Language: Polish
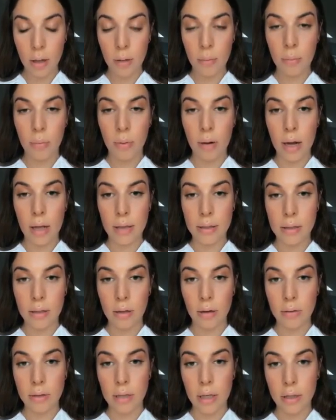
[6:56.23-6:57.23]
Polacy
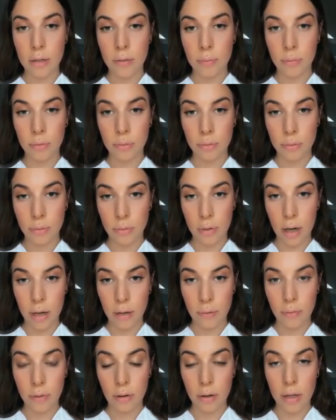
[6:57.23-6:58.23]
odziani w mundurach
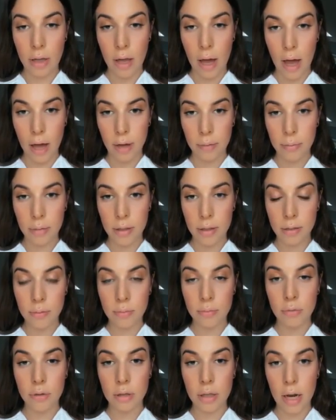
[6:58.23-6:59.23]
wrogiej armii
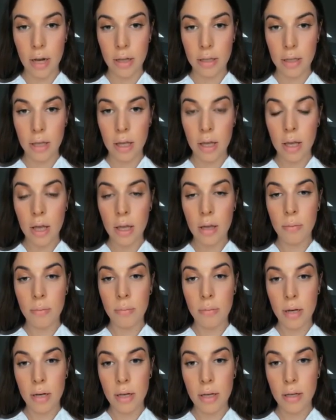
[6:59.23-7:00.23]
zmuszeni
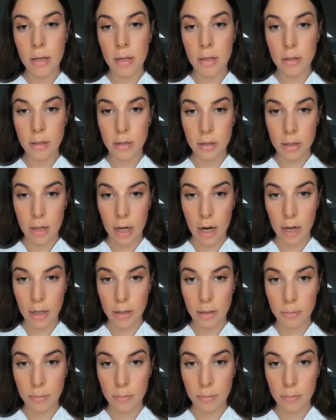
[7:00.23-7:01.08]
byli strzelać